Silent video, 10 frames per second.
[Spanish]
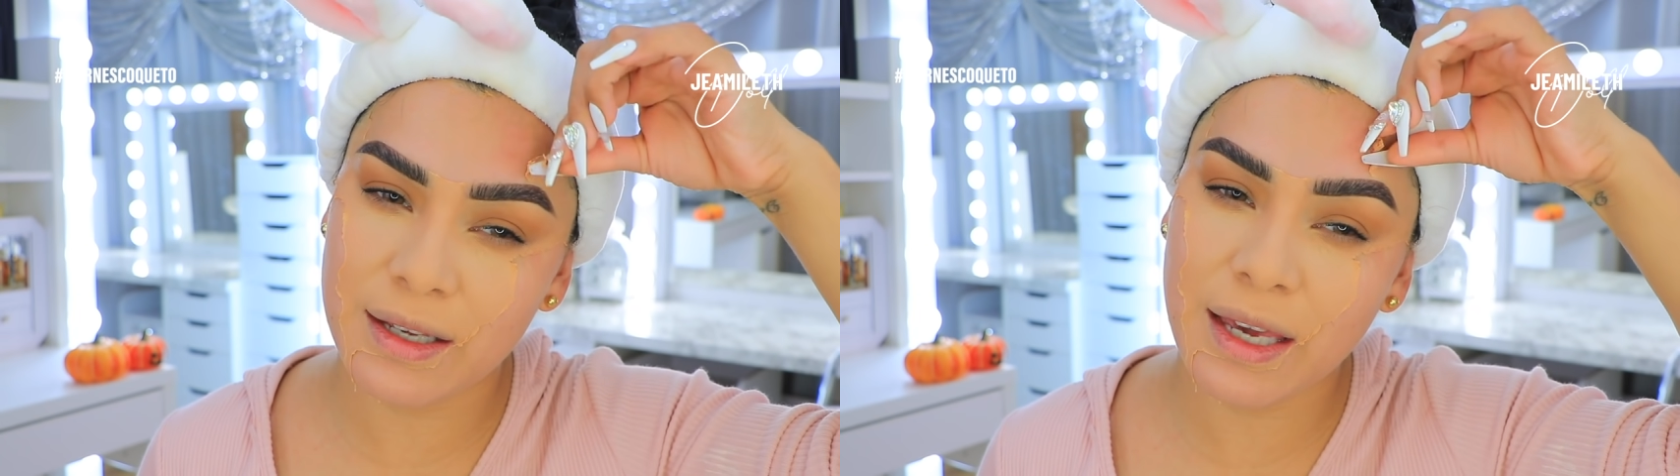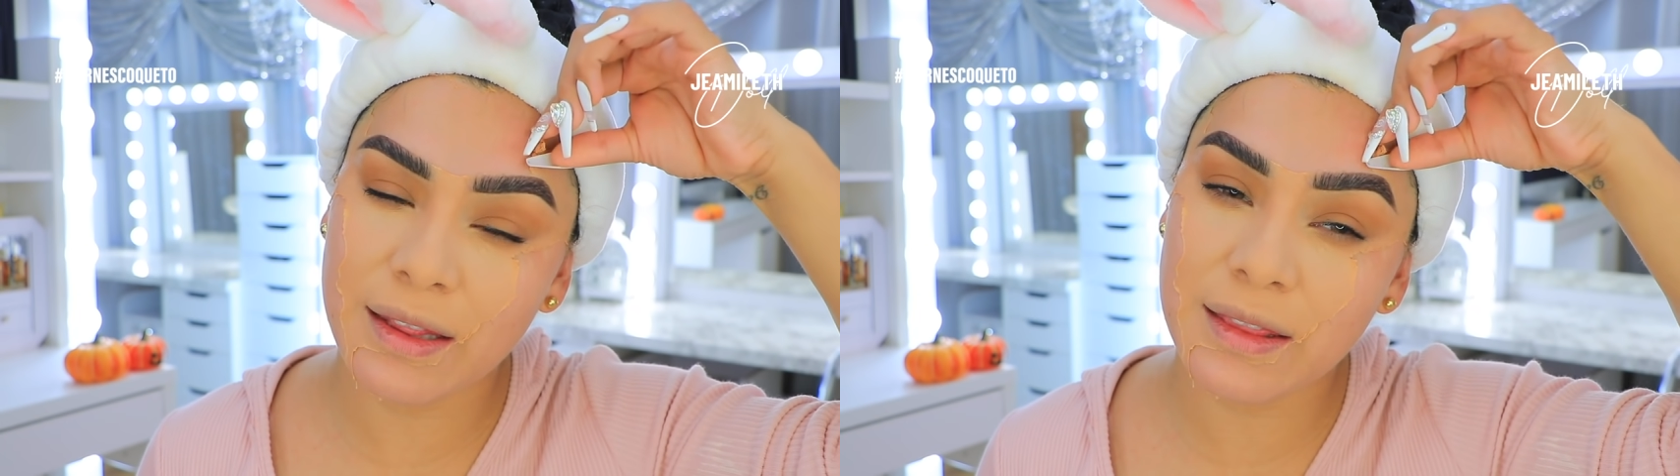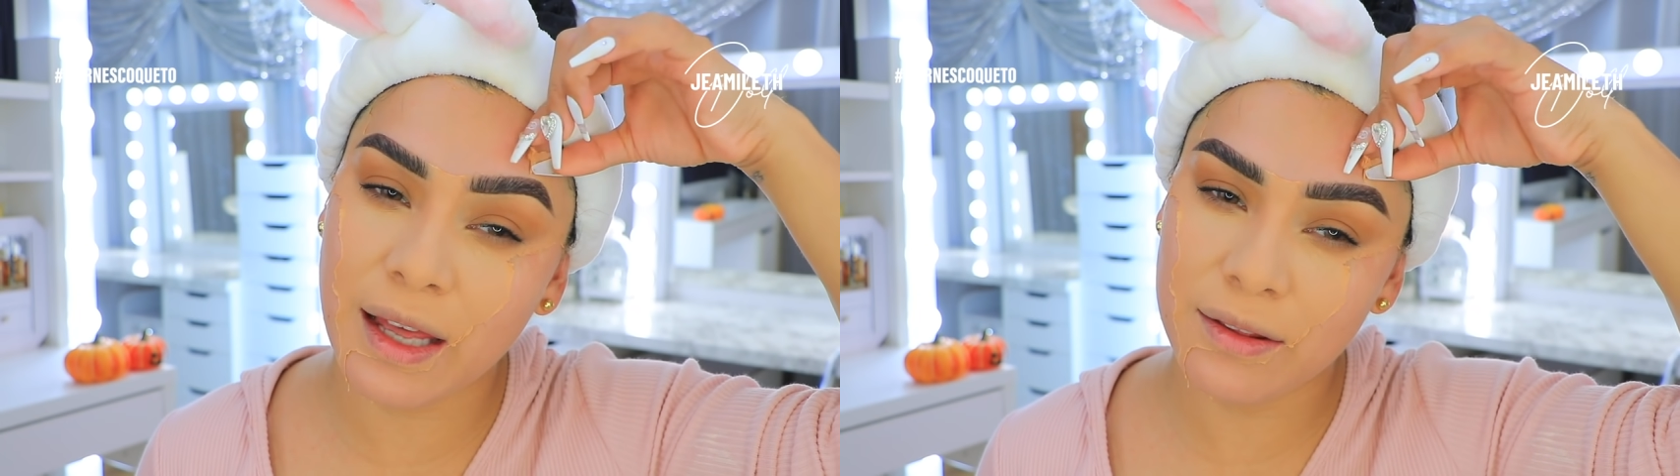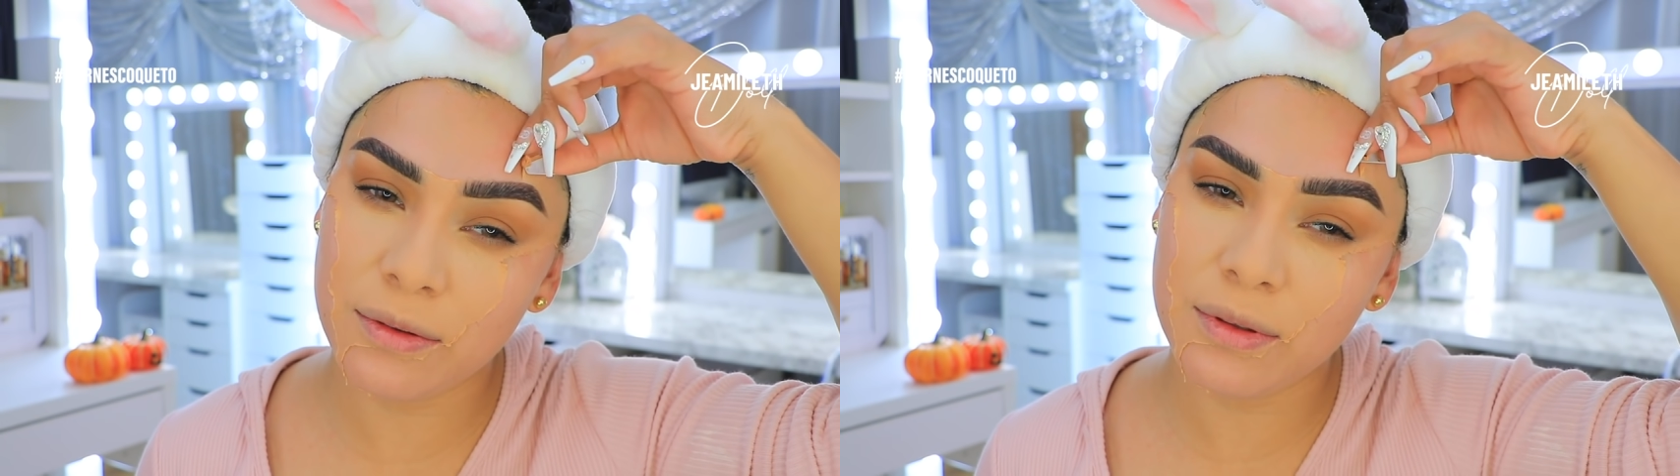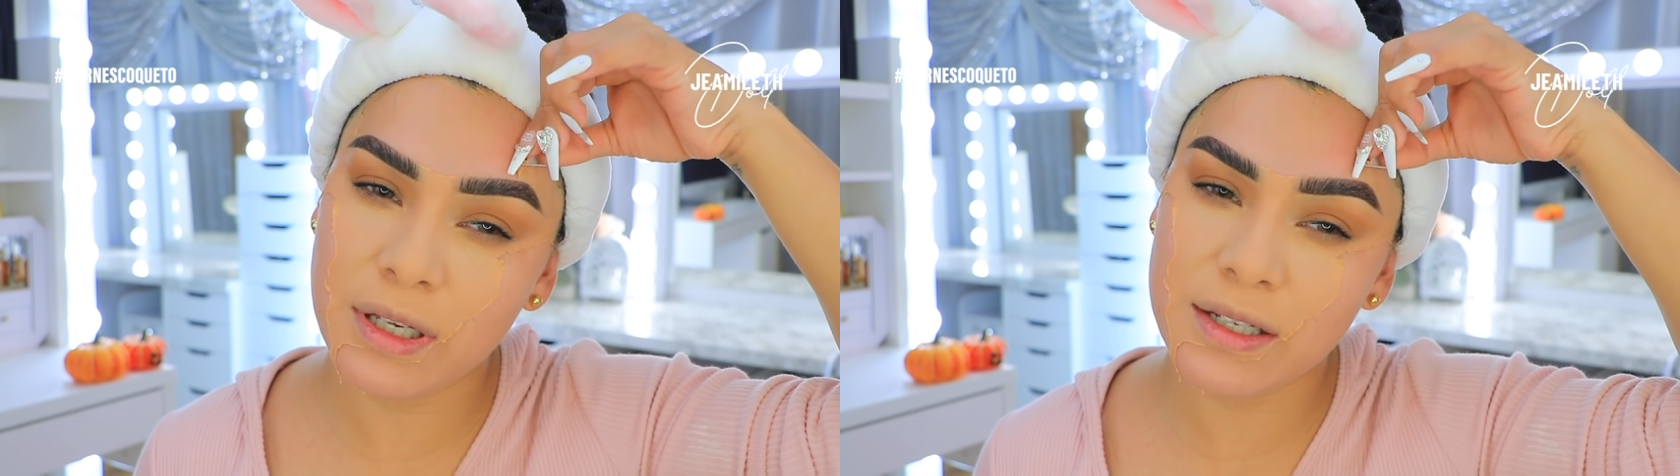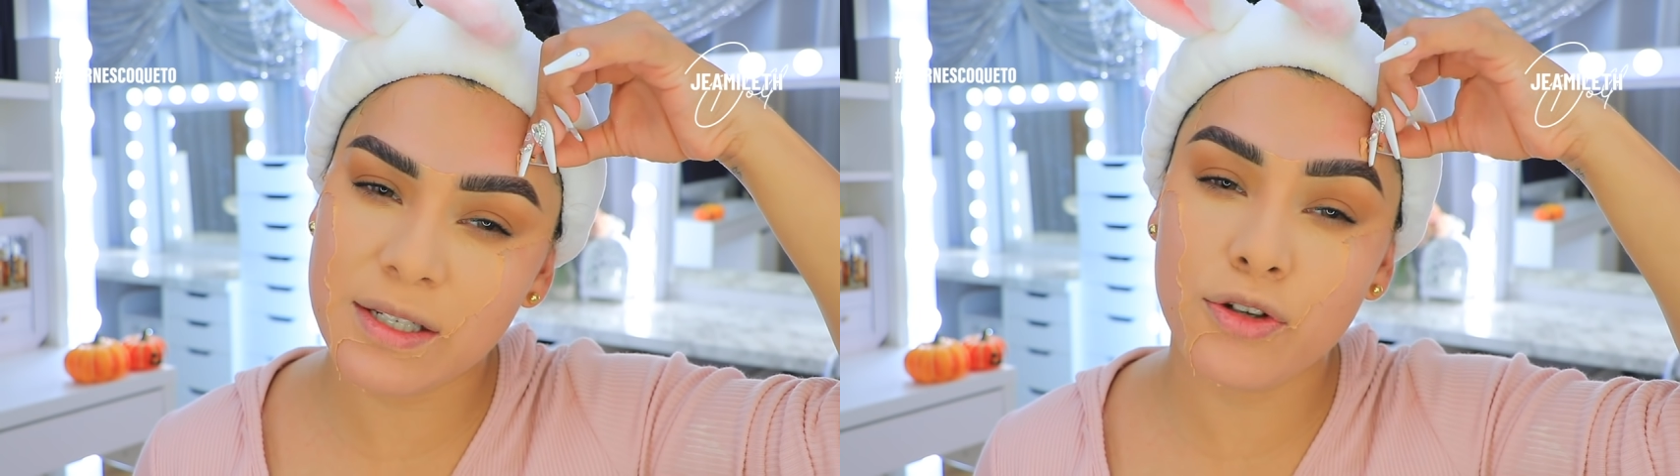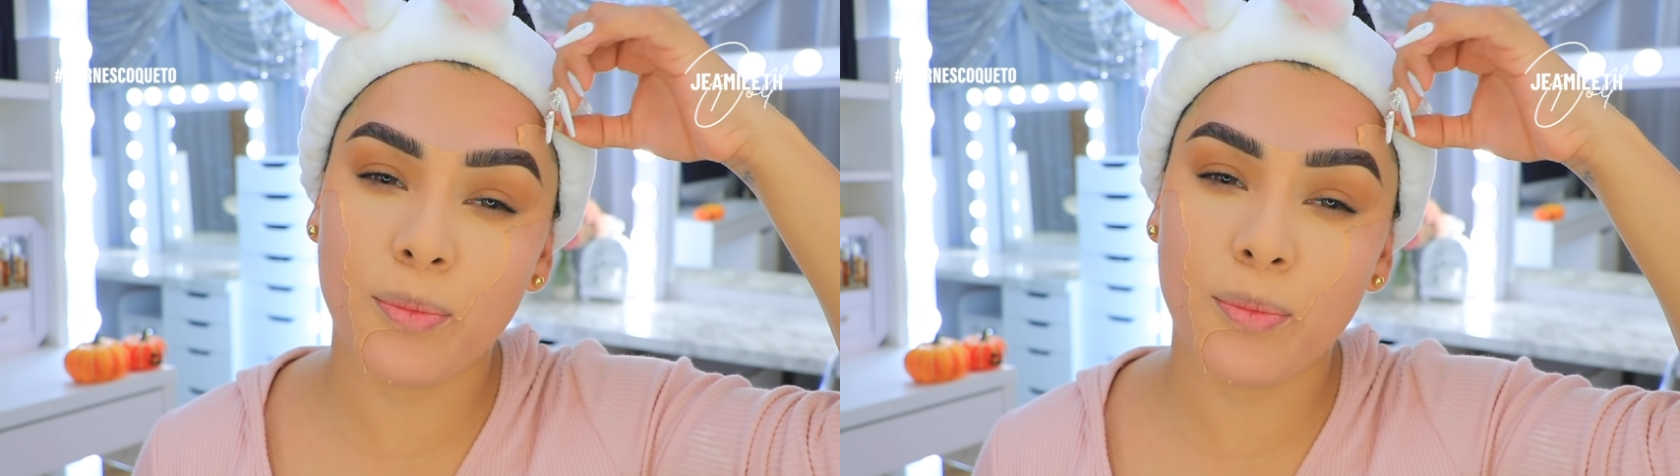qué tanto utilicen.